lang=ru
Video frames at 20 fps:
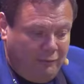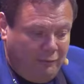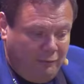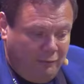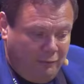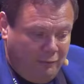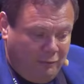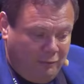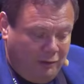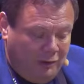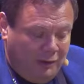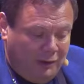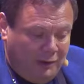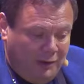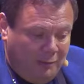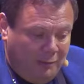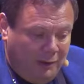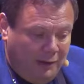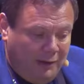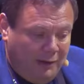в, в жилых
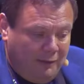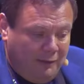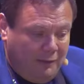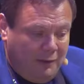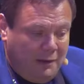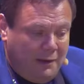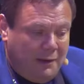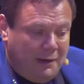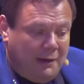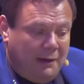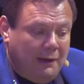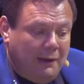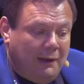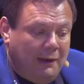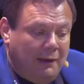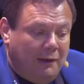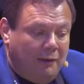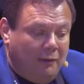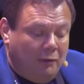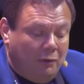домах.
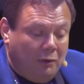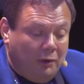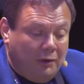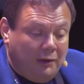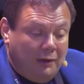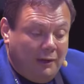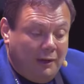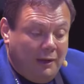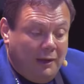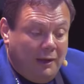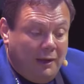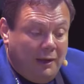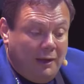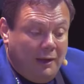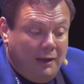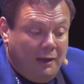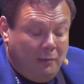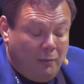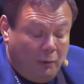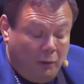Вот.
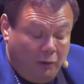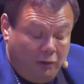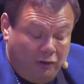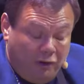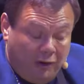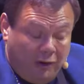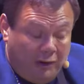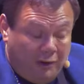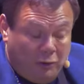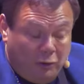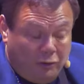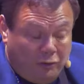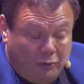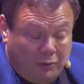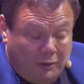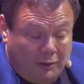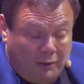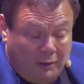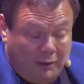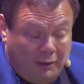И прочее. То есть,
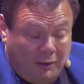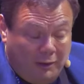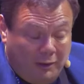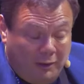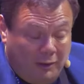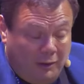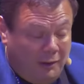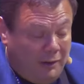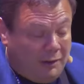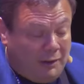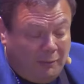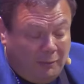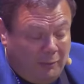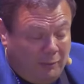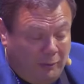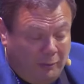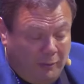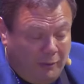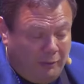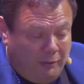вот, э, или там,
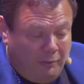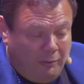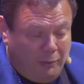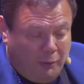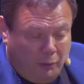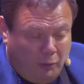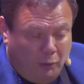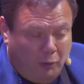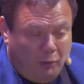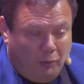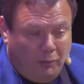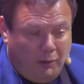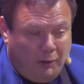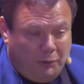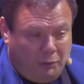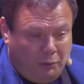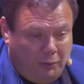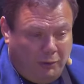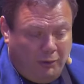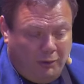например, в вымпелком,
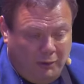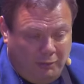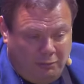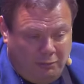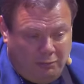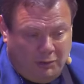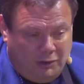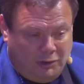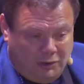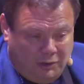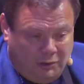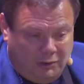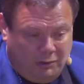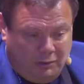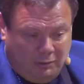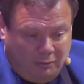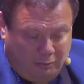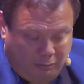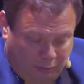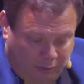который, значит,
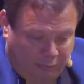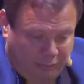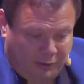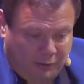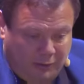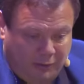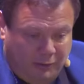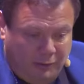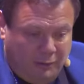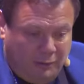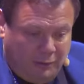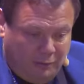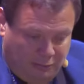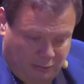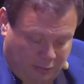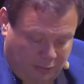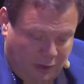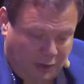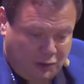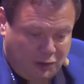правда,
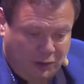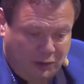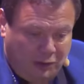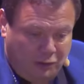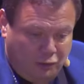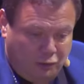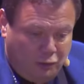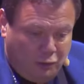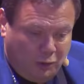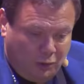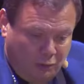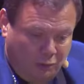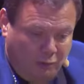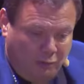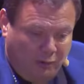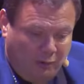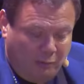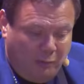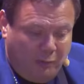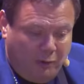начали еще до того,
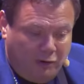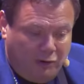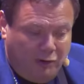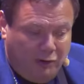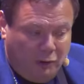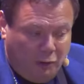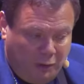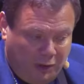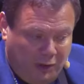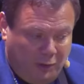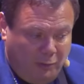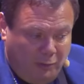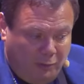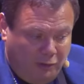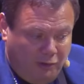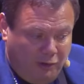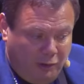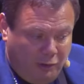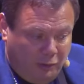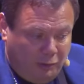как мы пришли, но когда мы
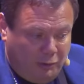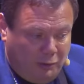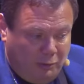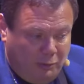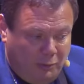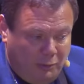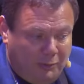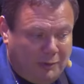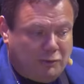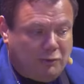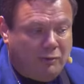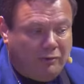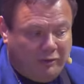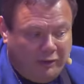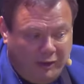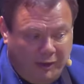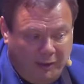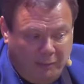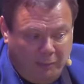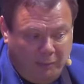пришли, он то был
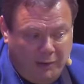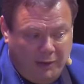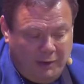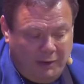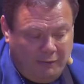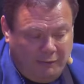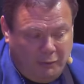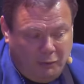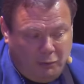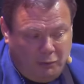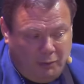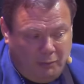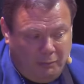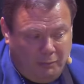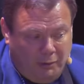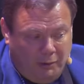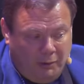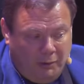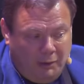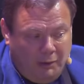московской компанией, в
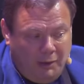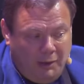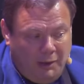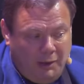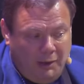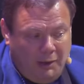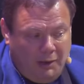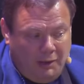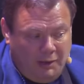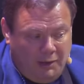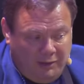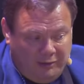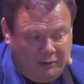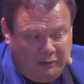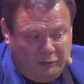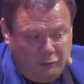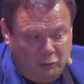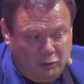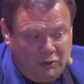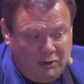котором было
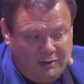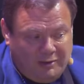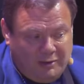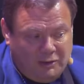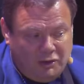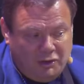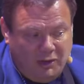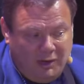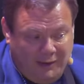несколько сот тысяч